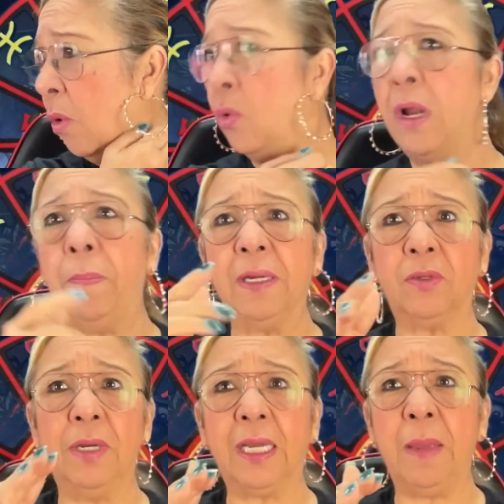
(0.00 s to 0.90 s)
Una
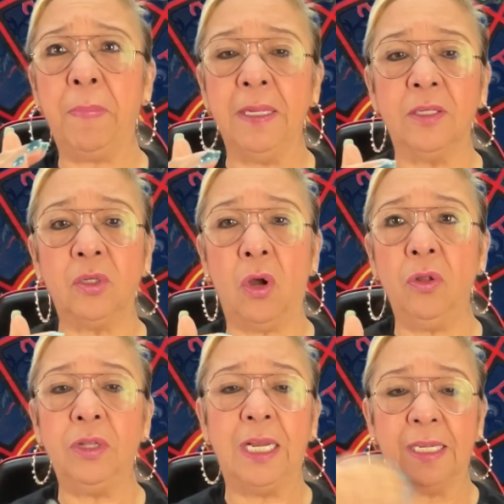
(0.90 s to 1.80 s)
persona que
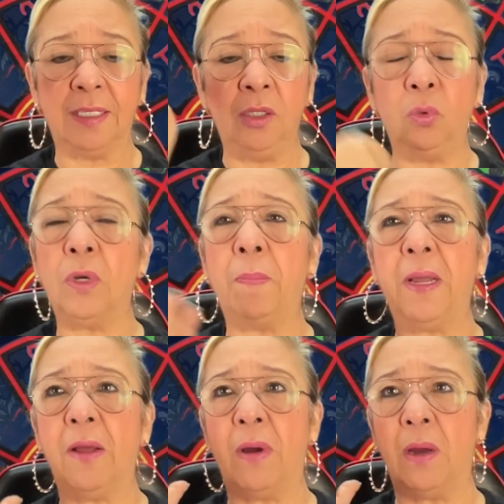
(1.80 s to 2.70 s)
pensó de la cintura
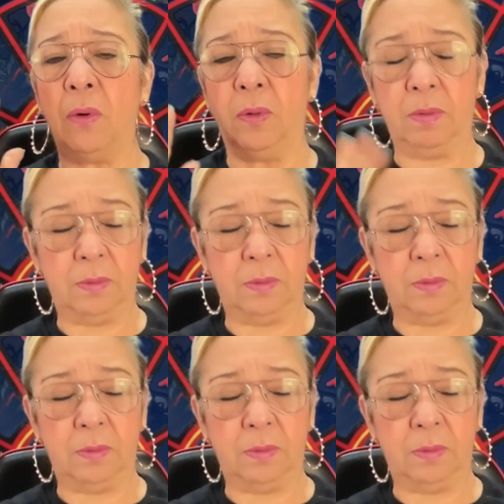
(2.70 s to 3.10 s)
para abajo.